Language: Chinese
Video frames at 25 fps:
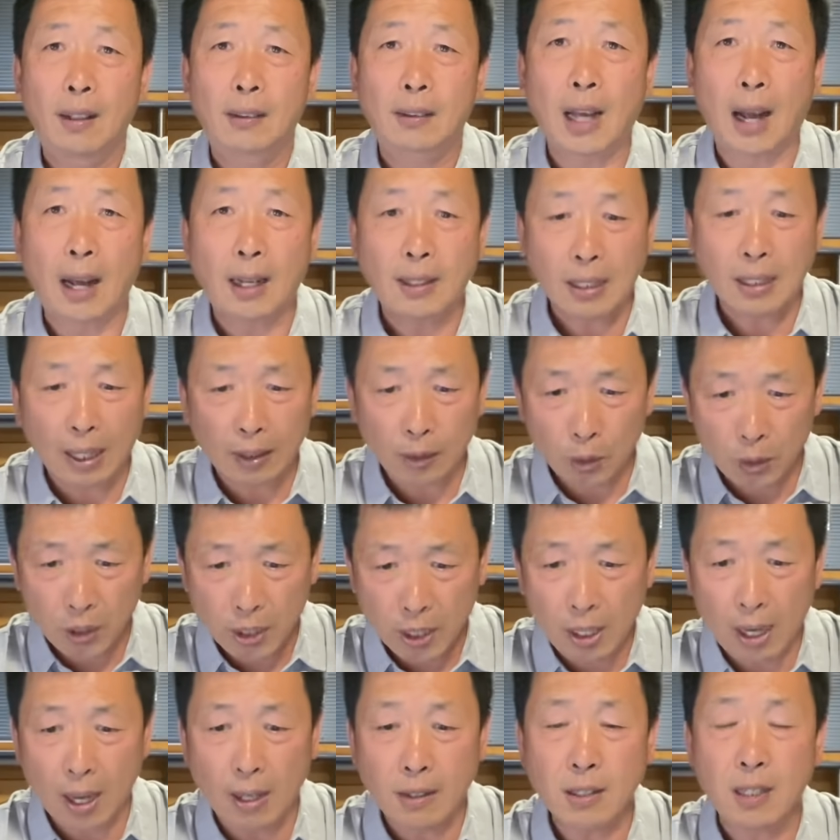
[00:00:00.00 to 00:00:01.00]
大家都
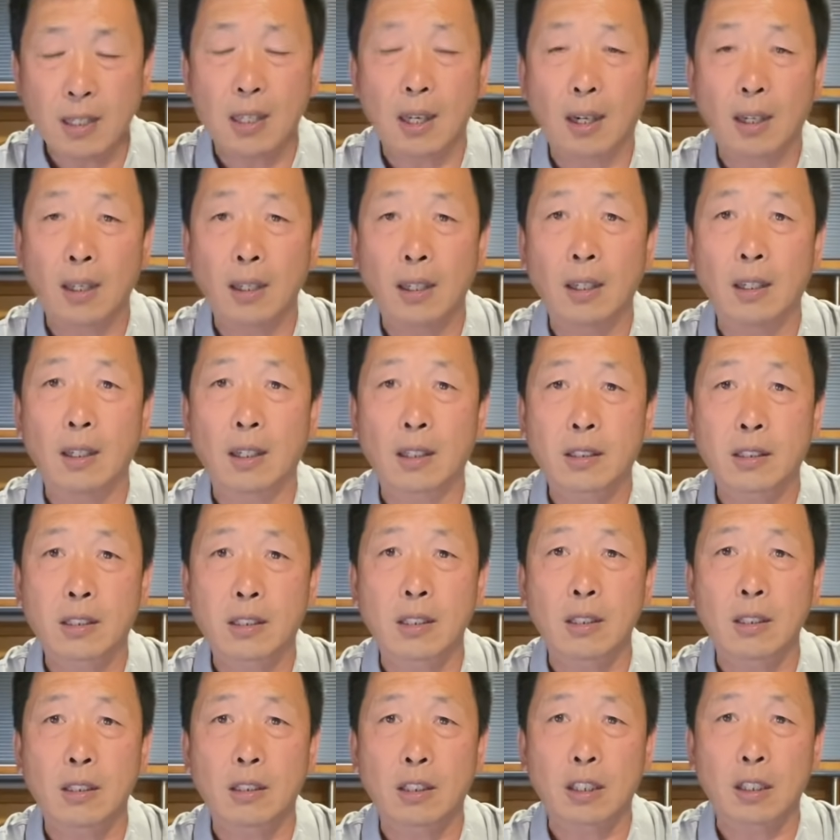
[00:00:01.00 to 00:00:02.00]
掀起了一个
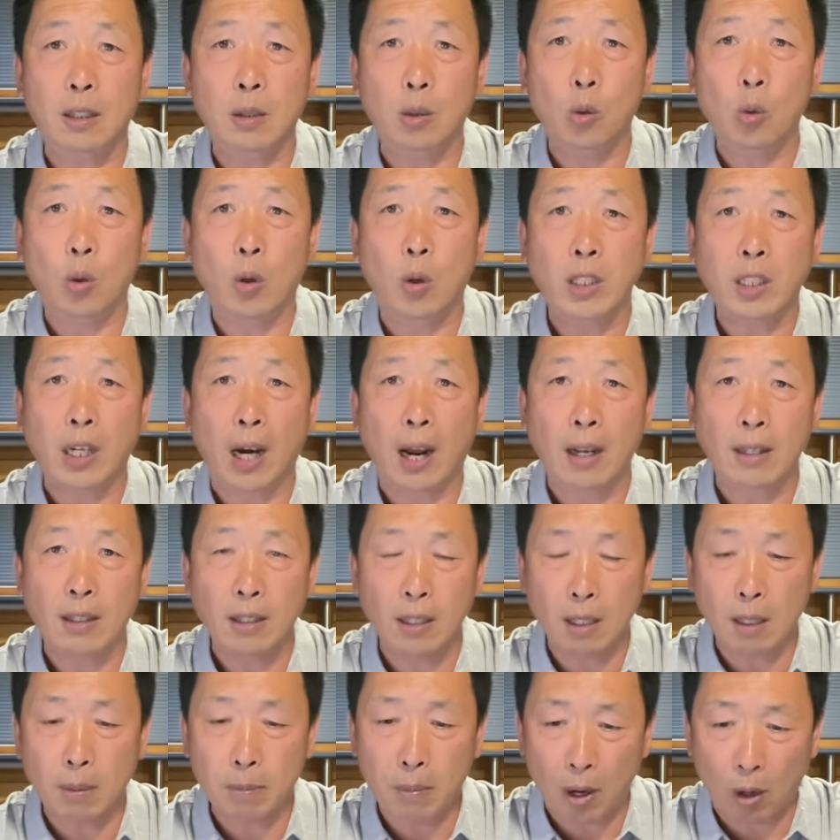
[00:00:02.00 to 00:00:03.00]
支持国产
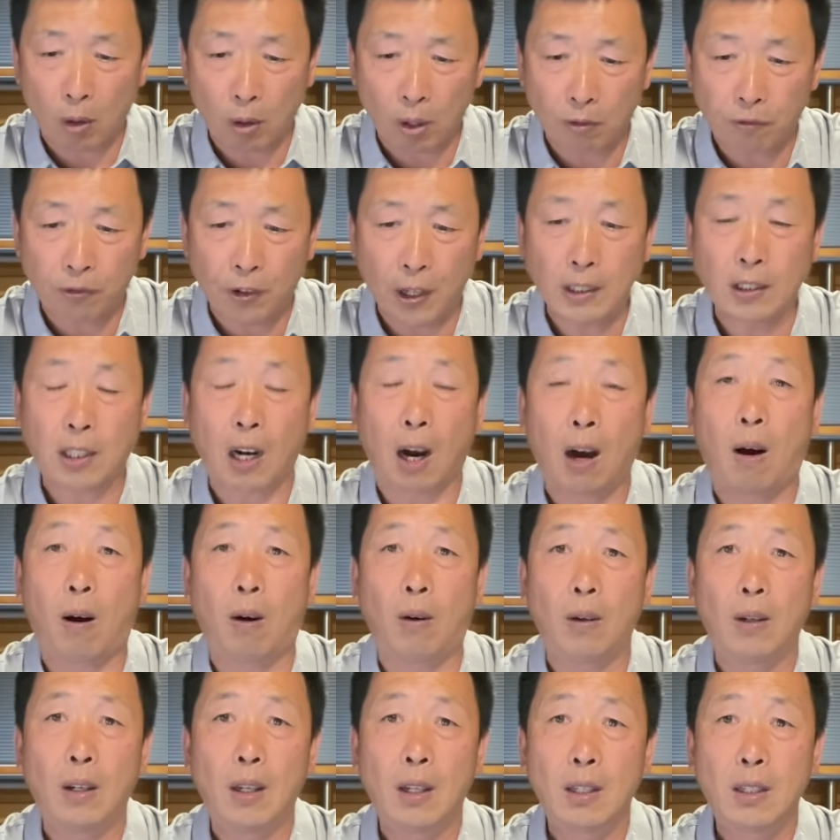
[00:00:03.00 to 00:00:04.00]
疫苗的风
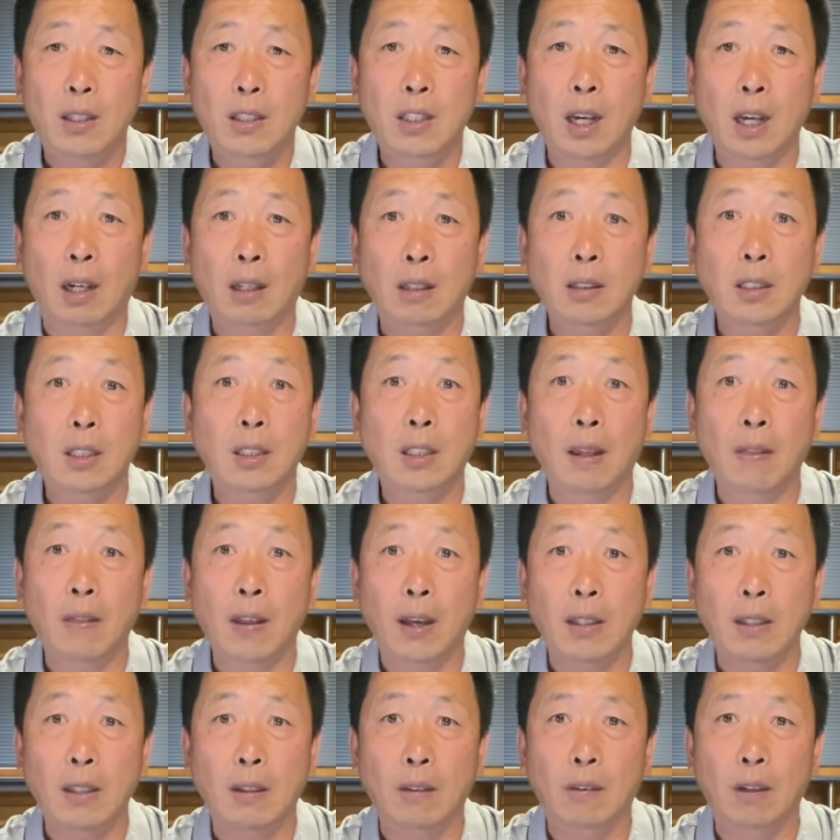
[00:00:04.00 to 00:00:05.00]
潮，像人家现
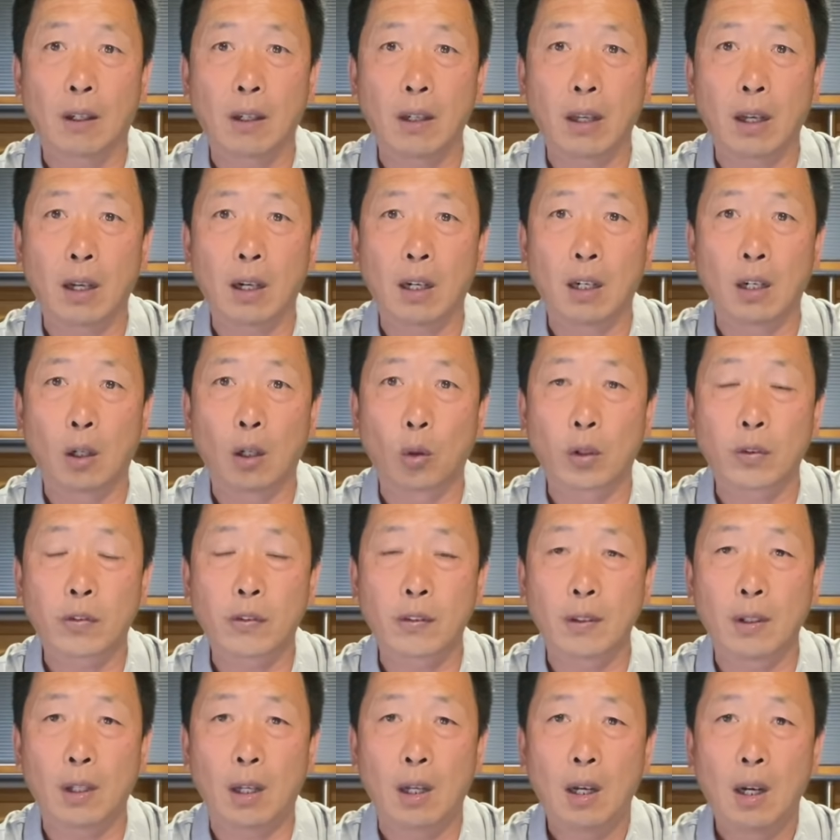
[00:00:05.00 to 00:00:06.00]
在以色列、俄罗
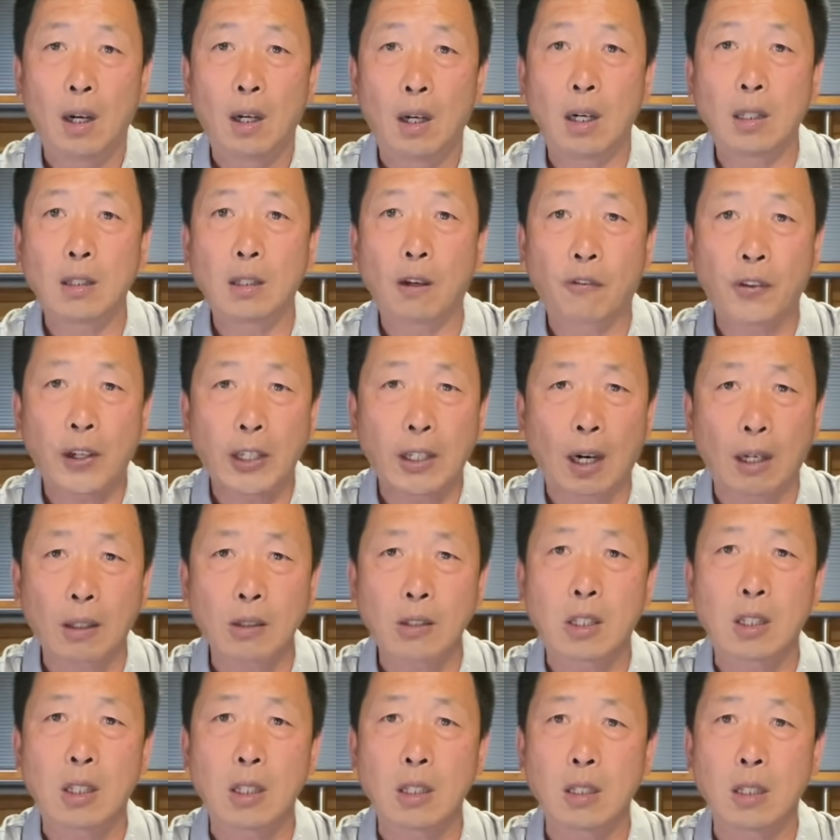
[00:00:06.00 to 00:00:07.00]
斯，人家非
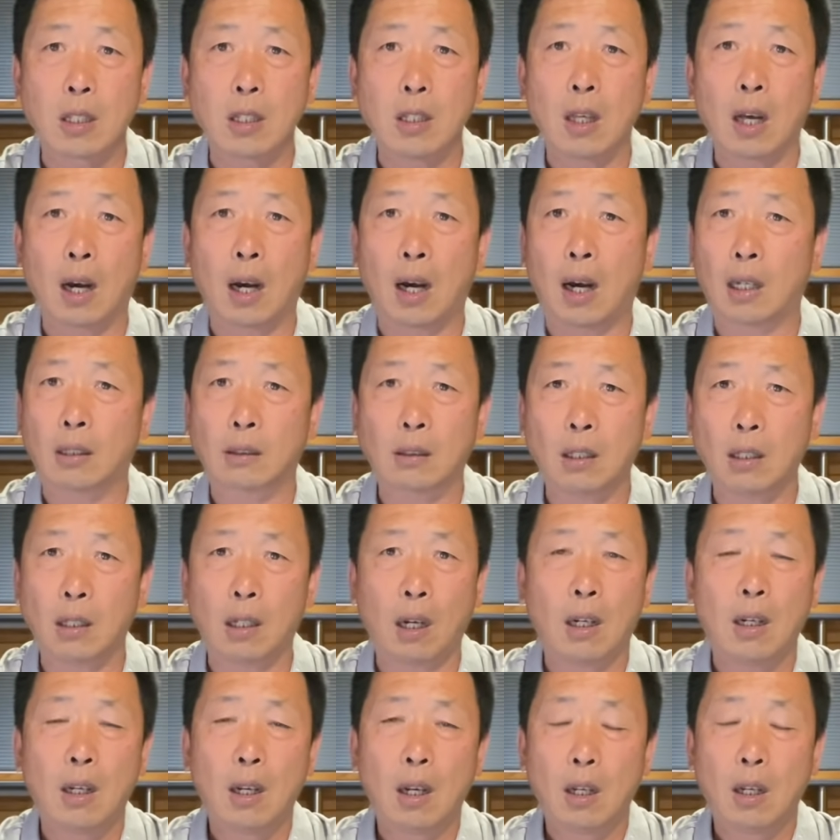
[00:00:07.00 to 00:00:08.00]
常齐心啊！
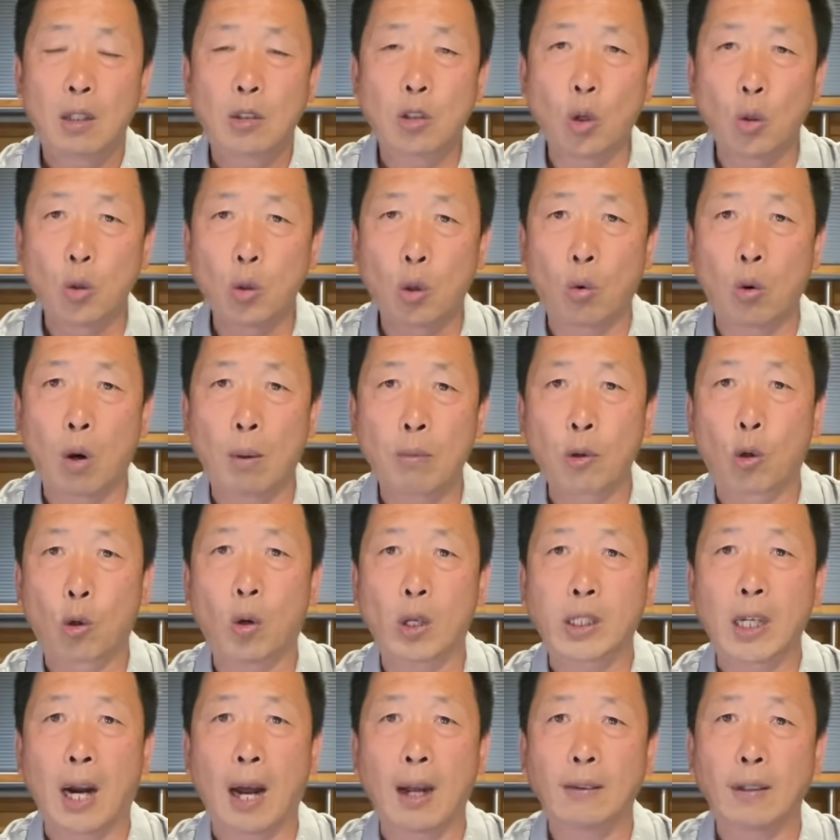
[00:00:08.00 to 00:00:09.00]
那就用我们
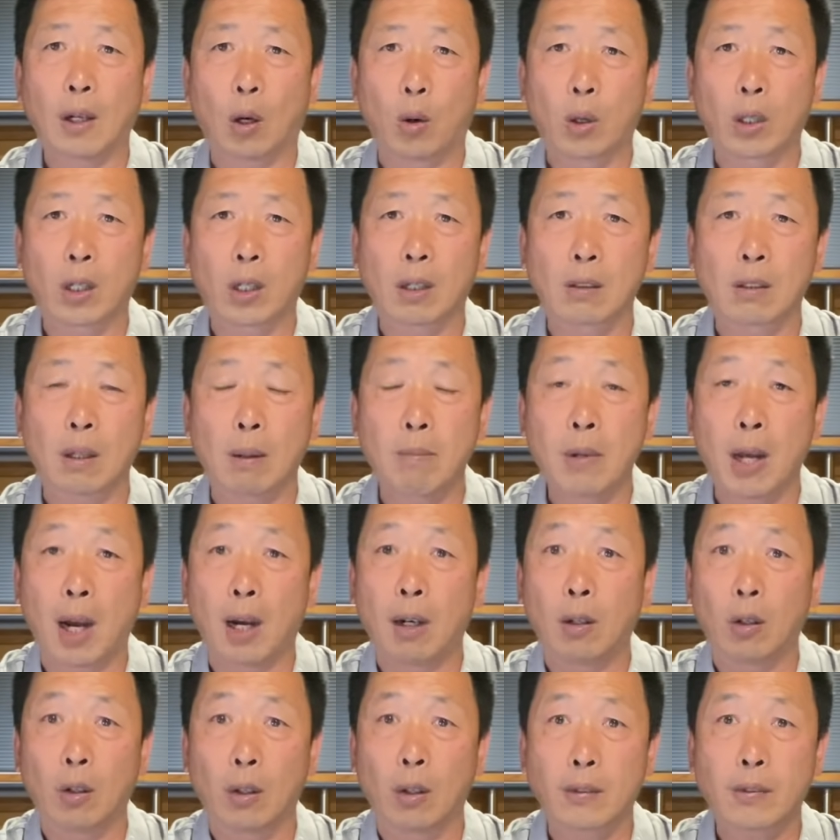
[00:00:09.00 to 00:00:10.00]
国产的，或者是怎么
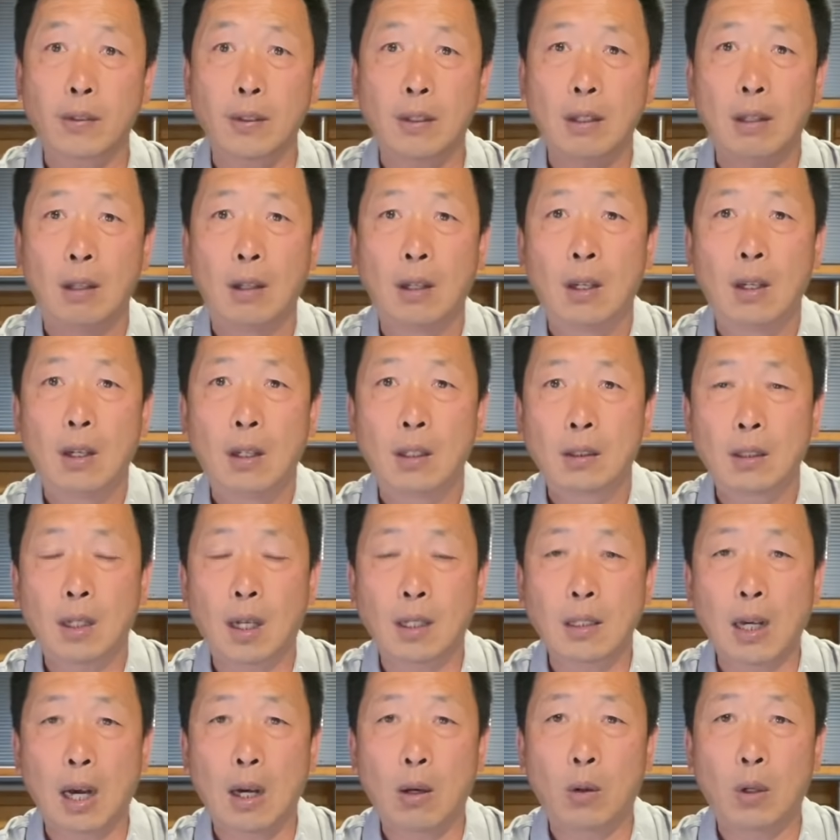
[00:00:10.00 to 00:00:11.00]
样？俄罗斯
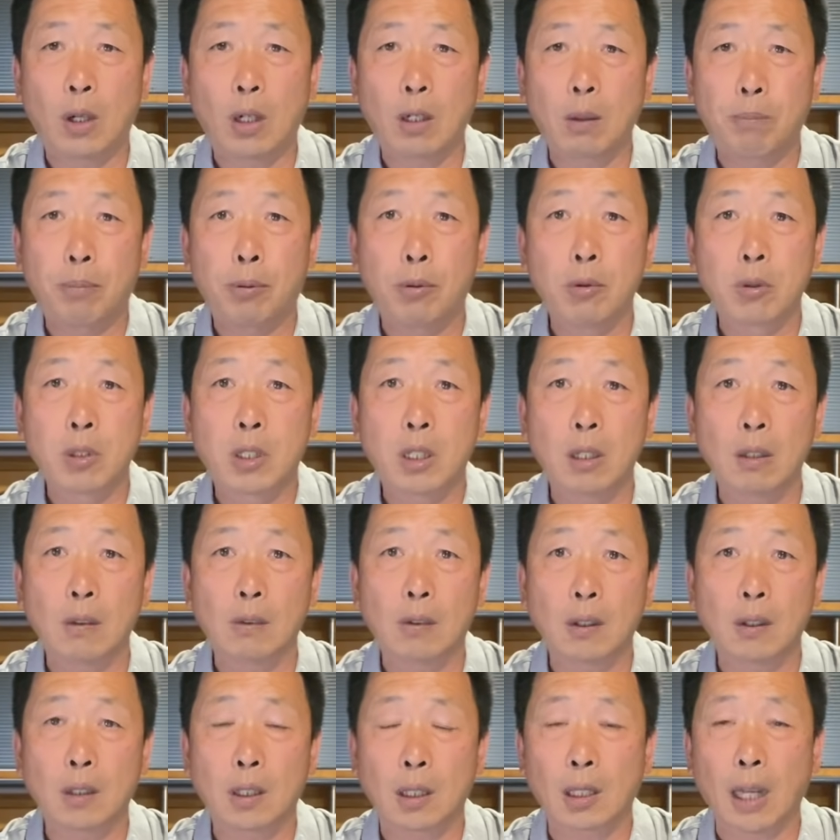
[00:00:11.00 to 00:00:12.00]
那家伙，普京
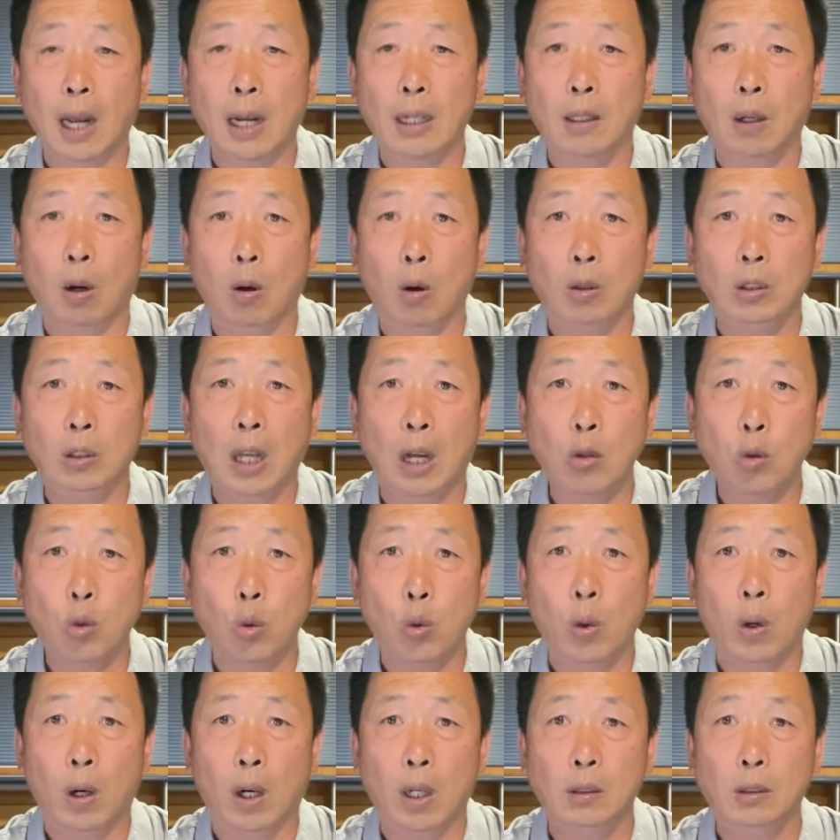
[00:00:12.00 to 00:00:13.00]
自己带头，他
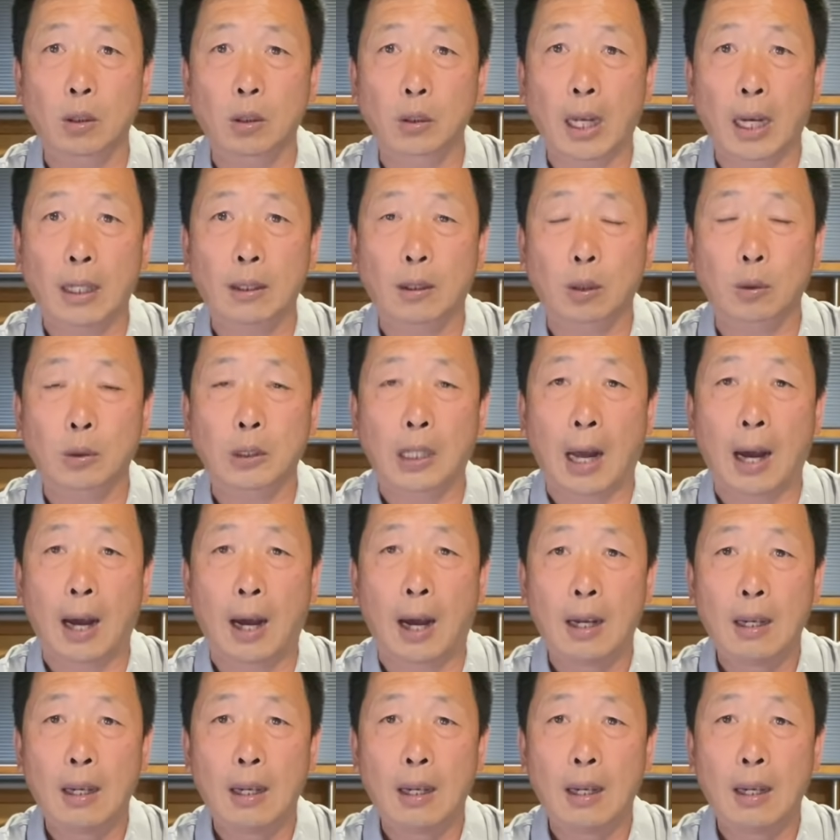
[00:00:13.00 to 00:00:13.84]
女儿都带头打，